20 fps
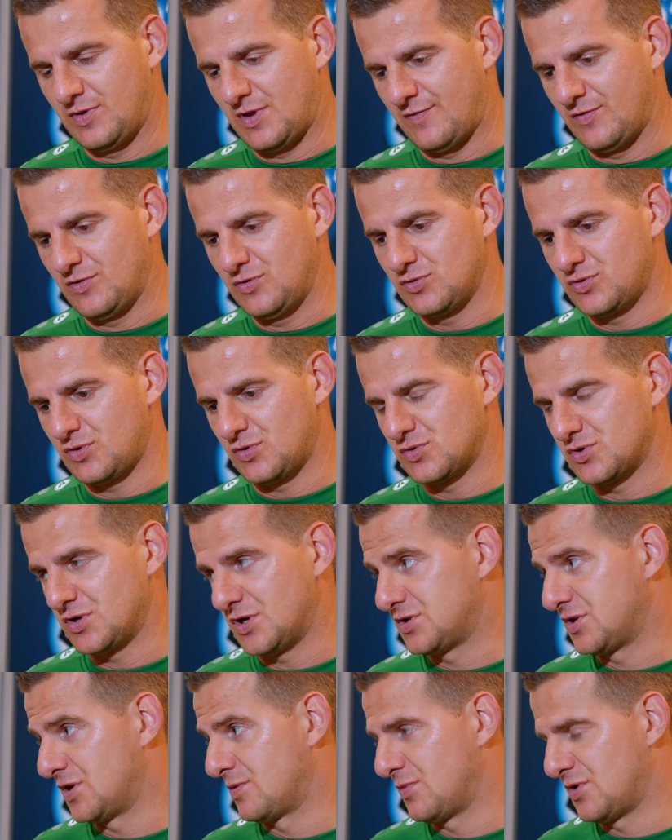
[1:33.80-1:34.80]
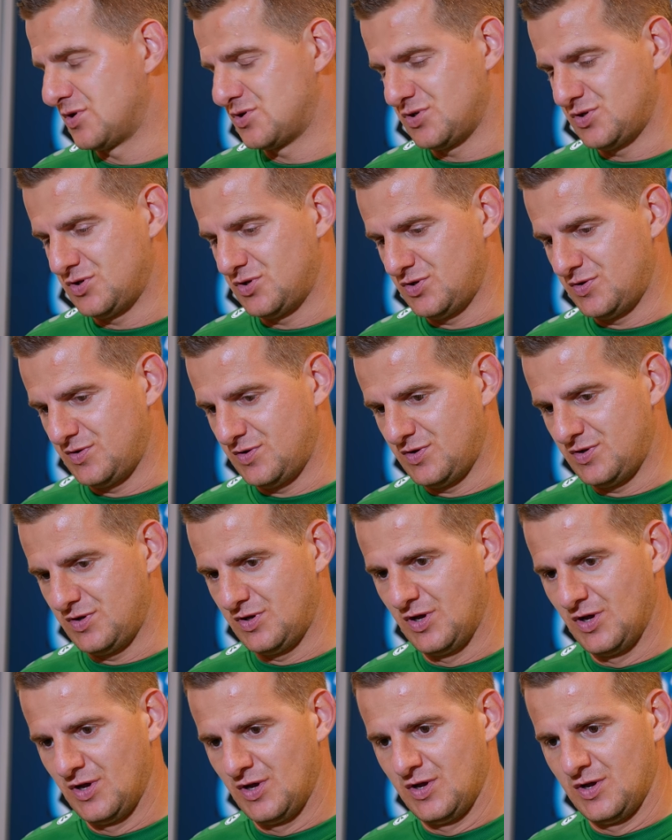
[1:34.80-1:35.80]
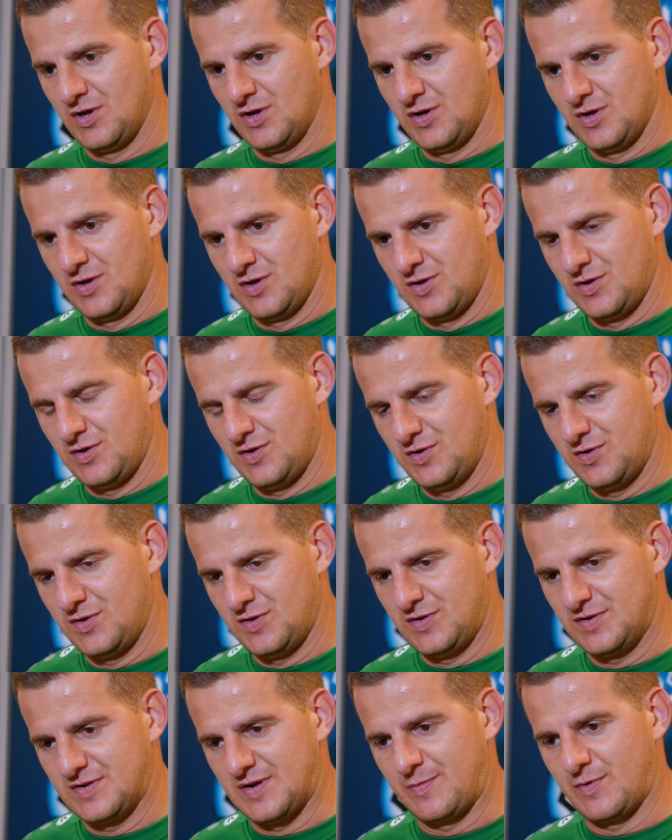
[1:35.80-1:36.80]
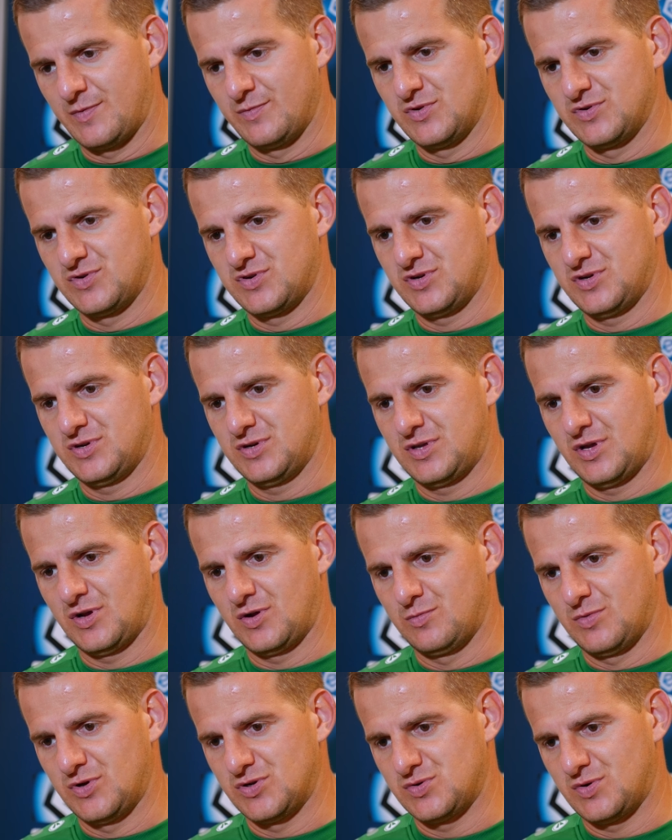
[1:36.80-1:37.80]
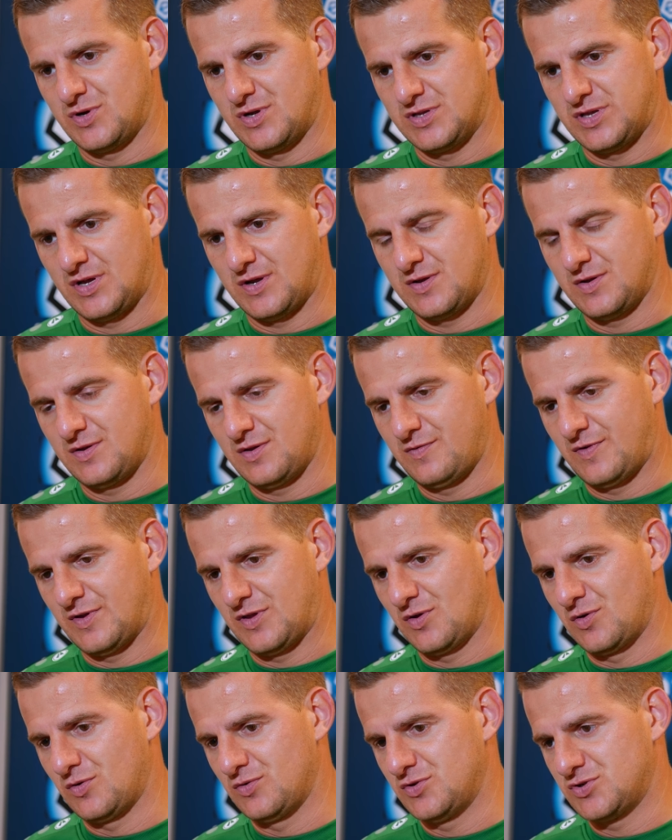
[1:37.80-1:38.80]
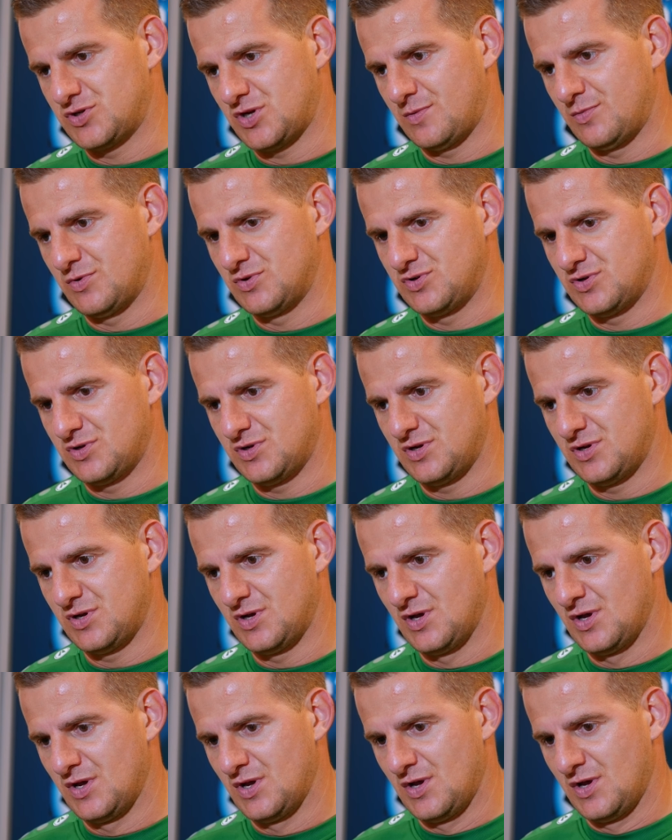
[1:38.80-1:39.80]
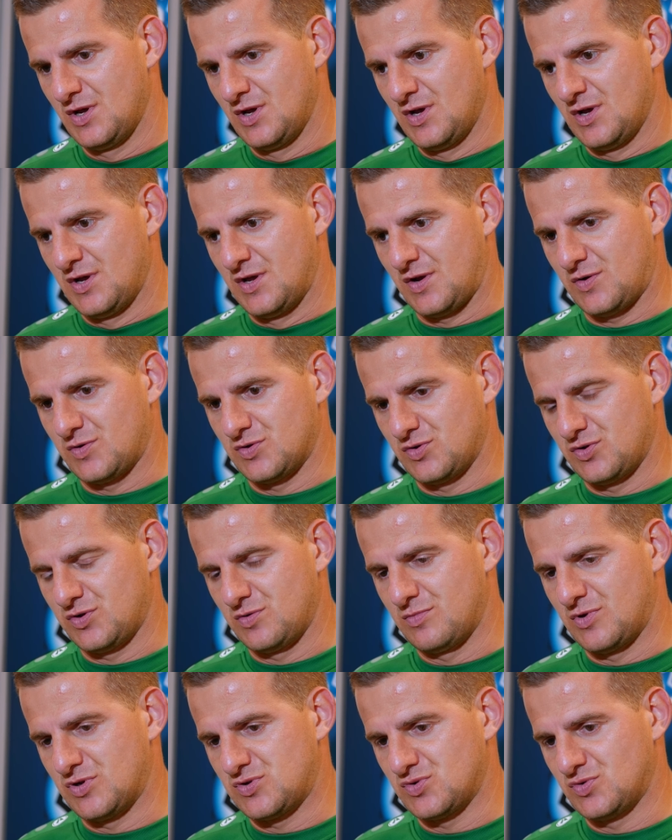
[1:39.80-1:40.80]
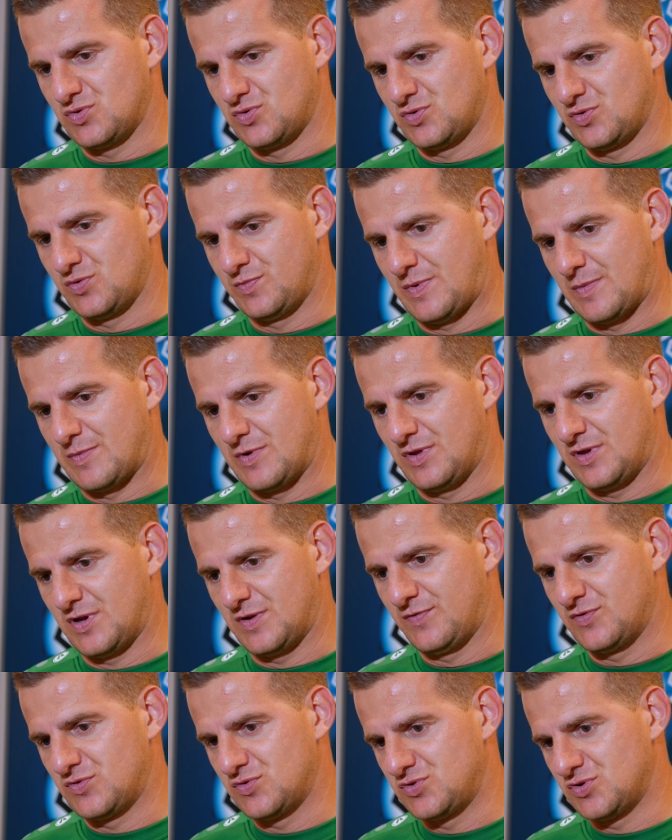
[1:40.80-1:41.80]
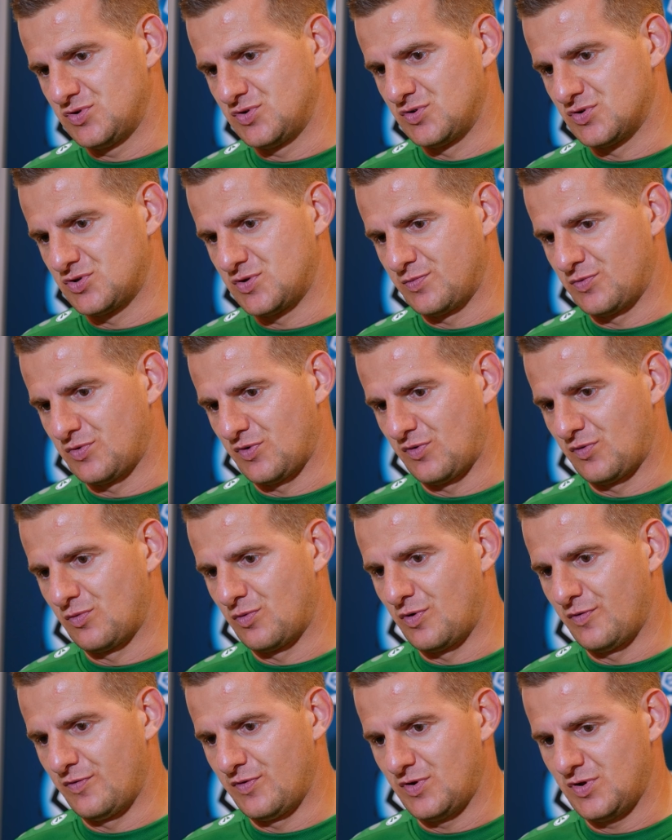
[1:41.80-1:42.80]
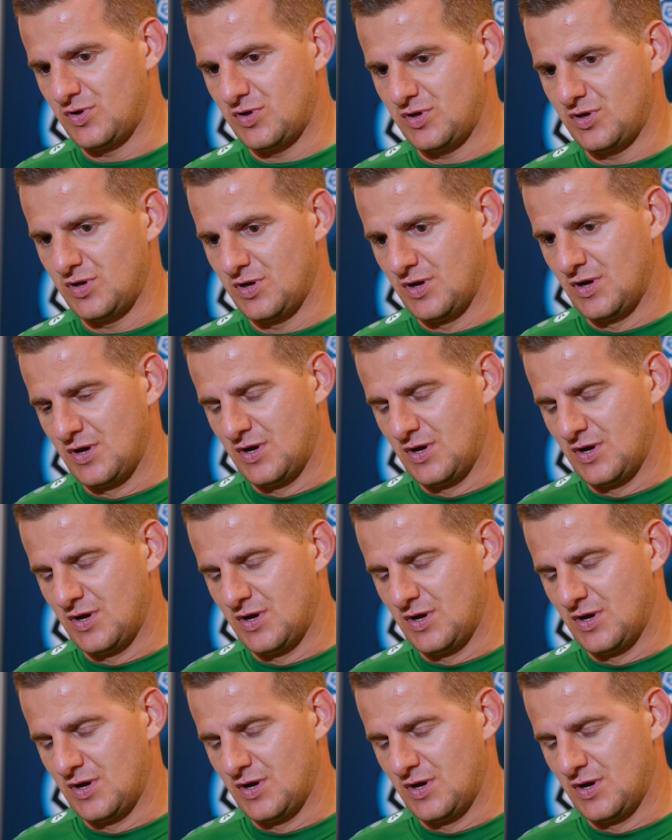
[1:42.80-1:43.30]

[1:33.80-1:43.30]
nawet jutro już grać ten mecz i, i i, i zapomnieć tego meczu, ale tak dwa tygodnie trzeba będzie jakoś o tym meczu pamiętać, wyrzucić go szybko z głowy i